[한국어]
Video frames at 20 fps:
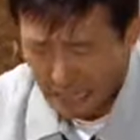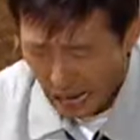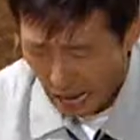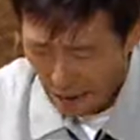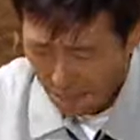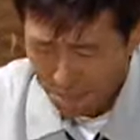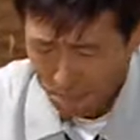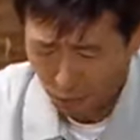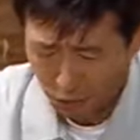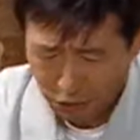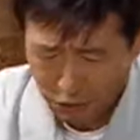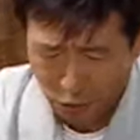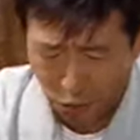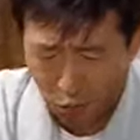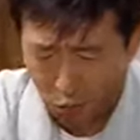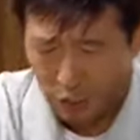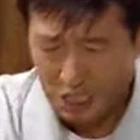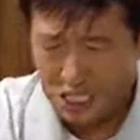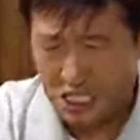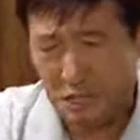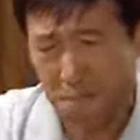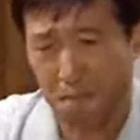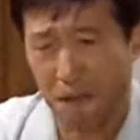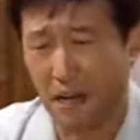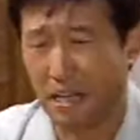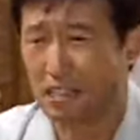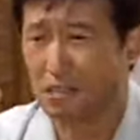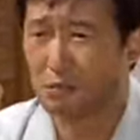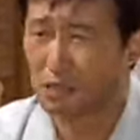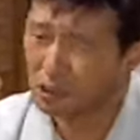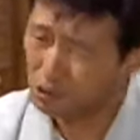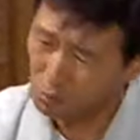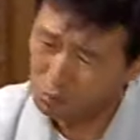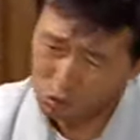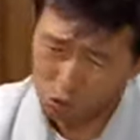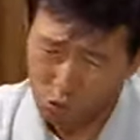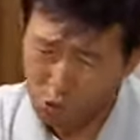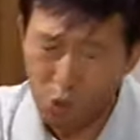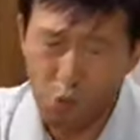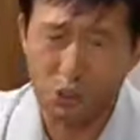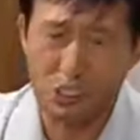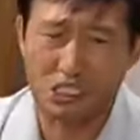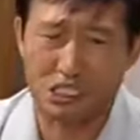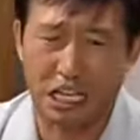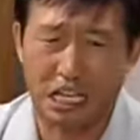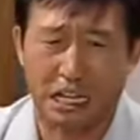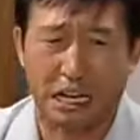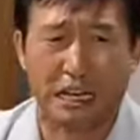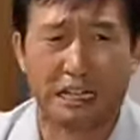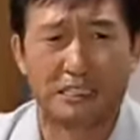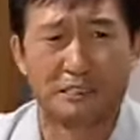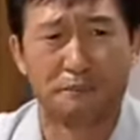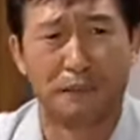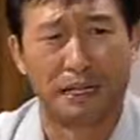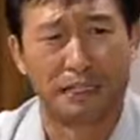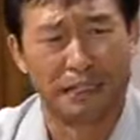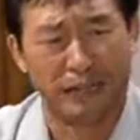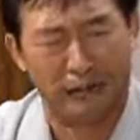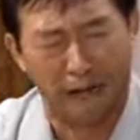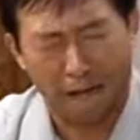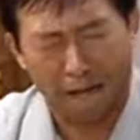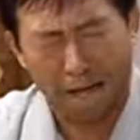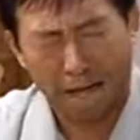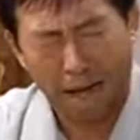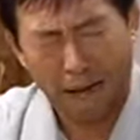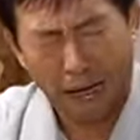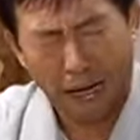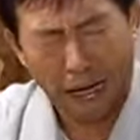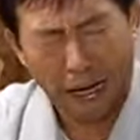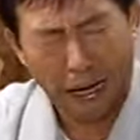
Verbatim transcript: 아니 한번 결혼에 실패를 했으면 좀 조용히 살아야지 말이야.